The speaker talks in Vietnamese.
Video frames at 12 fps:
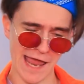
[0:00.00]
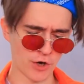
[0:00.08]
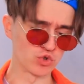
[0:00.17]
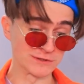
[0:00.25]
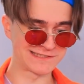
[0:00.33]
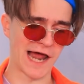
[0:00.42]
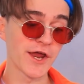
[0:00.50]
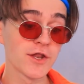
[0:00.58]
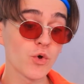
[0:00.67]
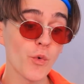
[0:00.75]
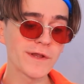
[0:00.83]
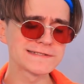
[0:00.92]
Anh biết
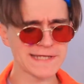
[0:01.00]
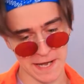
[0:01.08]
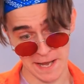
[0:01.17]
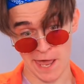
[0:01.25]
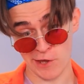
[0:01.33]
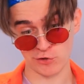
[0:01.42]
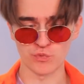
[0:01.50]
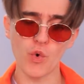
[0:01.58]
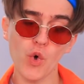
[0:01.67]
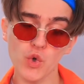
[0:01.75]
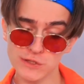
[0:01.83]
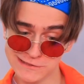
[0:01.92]
rồi Này
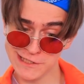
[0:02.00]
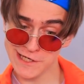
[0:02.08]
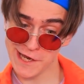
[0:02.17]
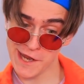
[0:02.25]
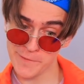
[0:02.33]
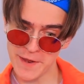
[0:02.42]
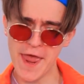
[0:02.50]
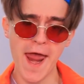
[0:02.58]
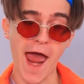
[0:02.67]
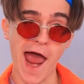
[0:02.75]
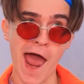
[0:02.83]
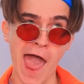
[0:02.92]
Ronda, Haley,
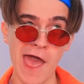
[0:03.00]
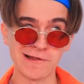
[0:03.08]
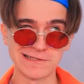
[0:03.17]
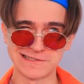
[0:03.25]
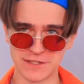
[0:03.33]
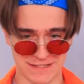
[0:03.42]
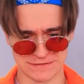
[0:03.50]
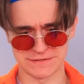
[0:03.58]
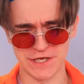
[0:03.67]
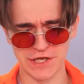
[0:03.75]
Holly Đến đây